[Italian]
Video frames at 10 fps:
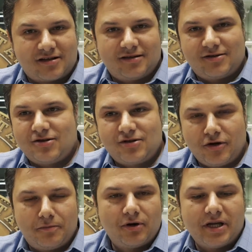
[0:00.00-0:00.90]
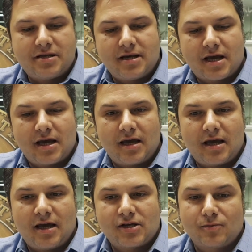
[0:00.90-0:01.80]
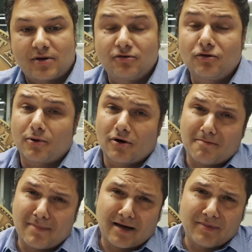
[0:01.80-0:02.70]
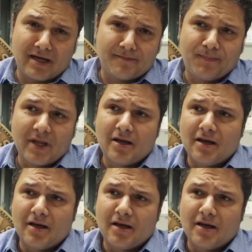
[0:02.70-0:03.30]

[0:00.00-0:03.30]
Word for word: da decisioni politiche e soprattutto programmabile